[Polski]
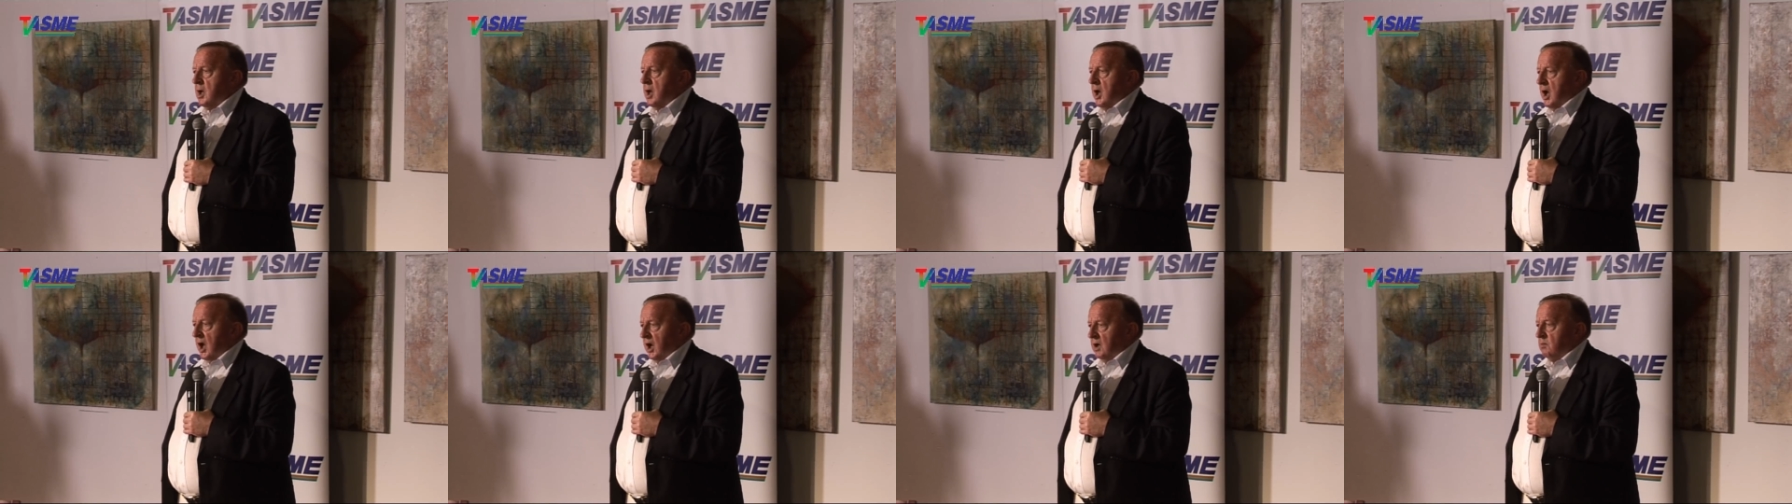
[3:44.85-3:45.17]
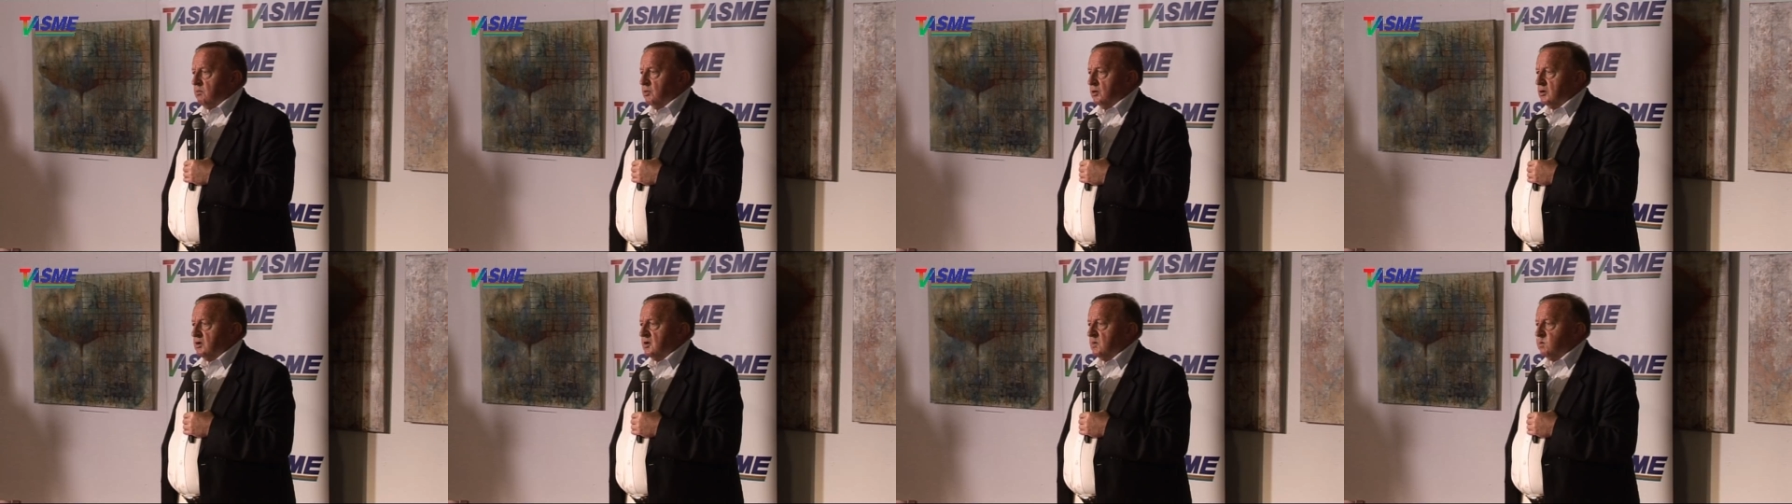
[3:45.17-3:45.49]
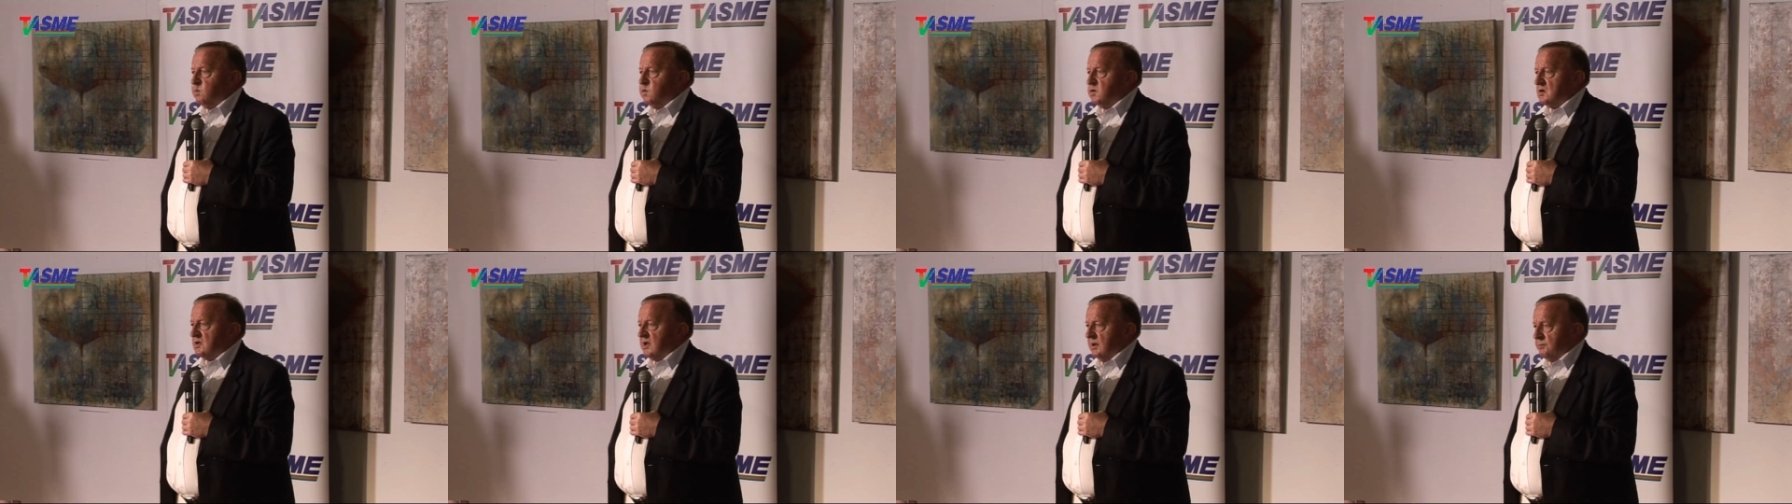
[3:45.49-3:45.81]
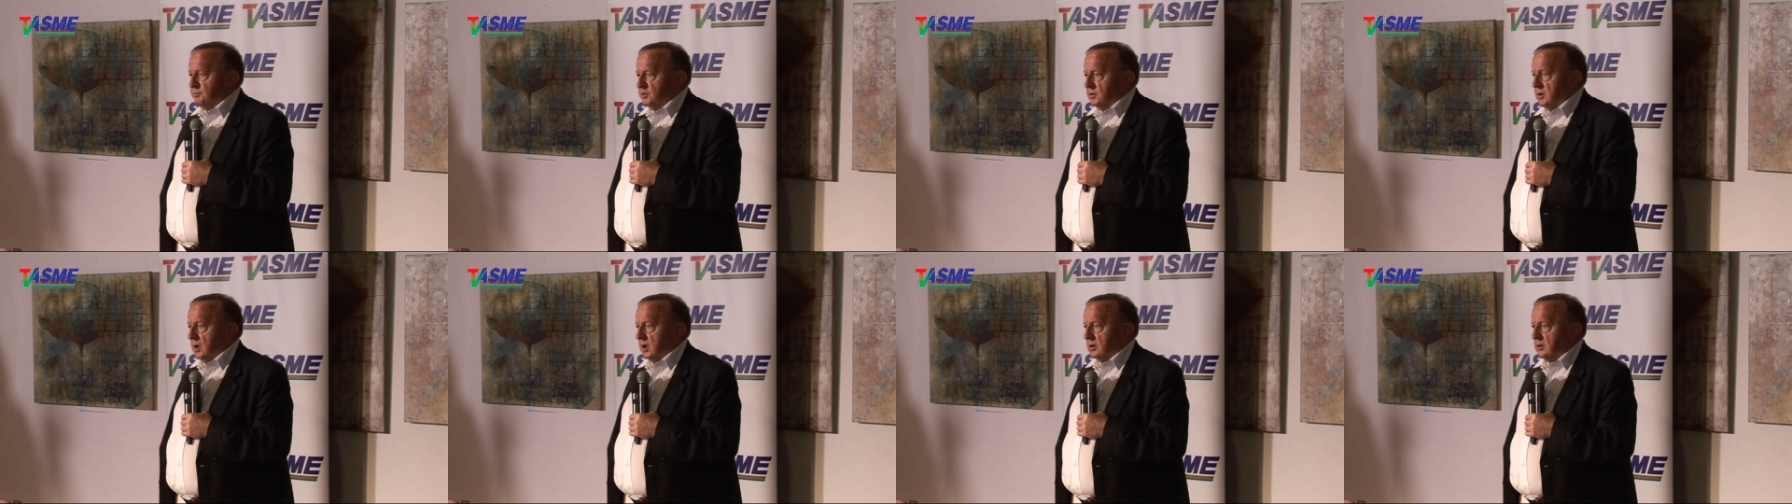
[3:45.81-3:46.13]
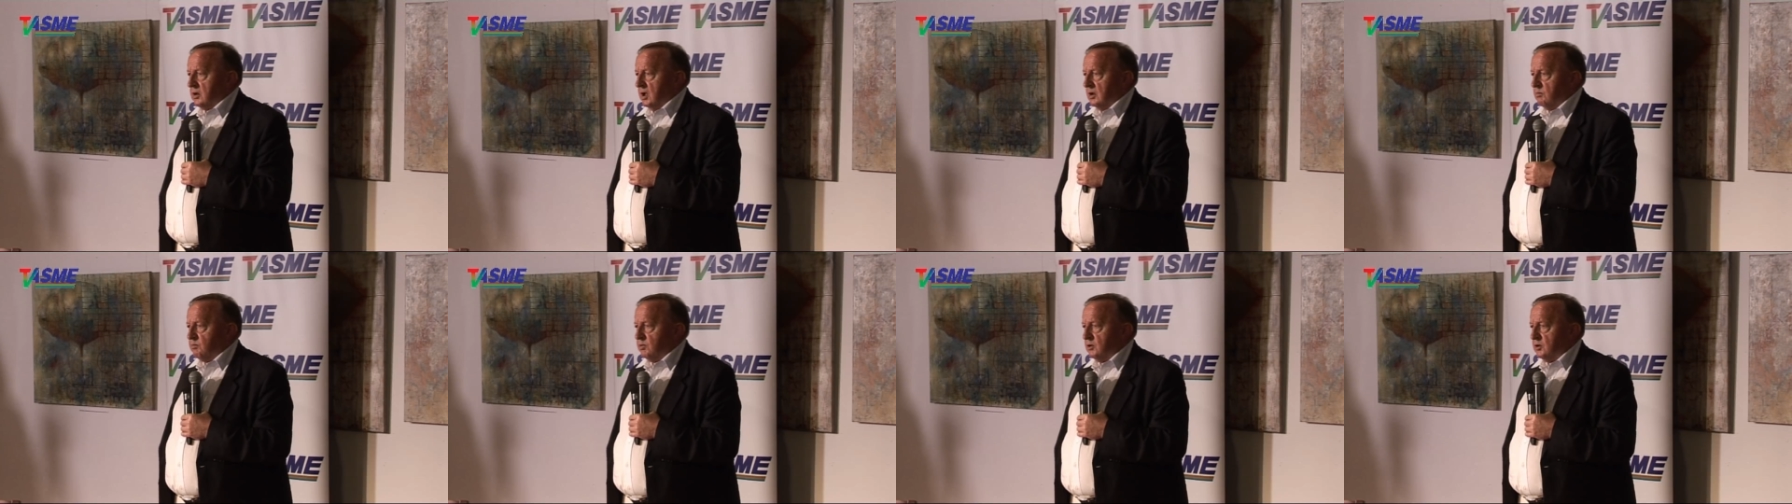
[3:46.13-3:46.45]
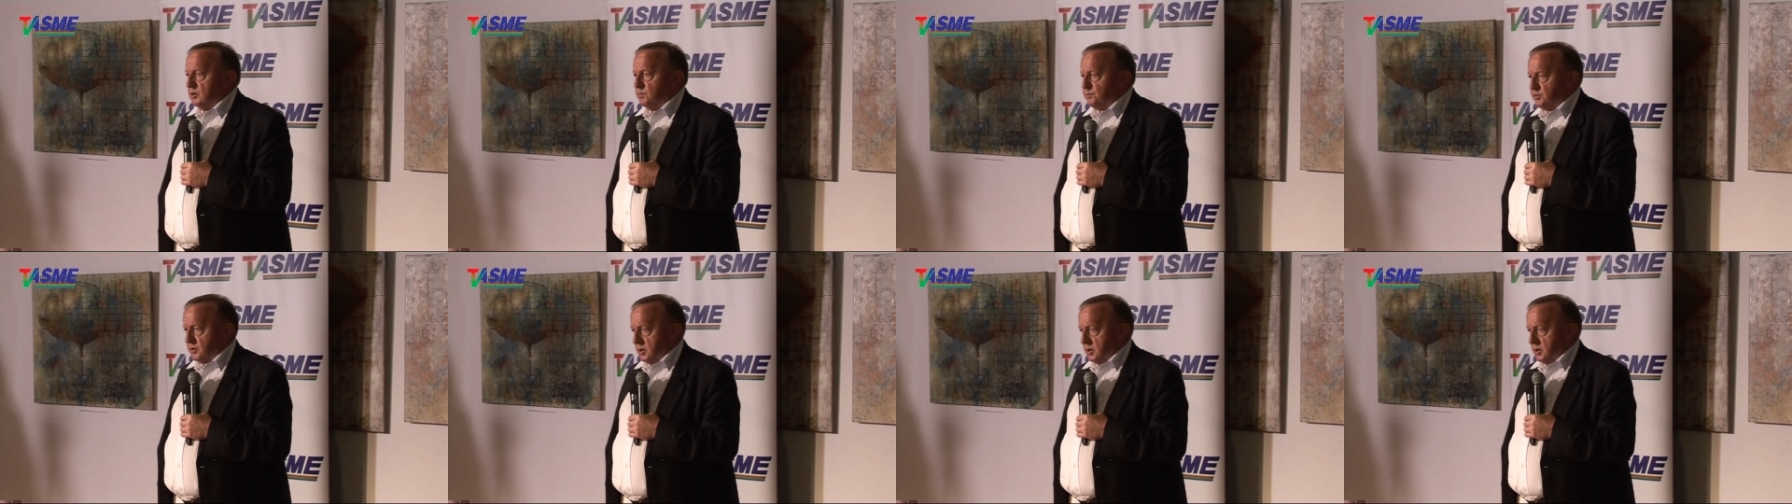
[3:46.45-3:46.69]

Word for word: Albo ich pozabijać, albo ich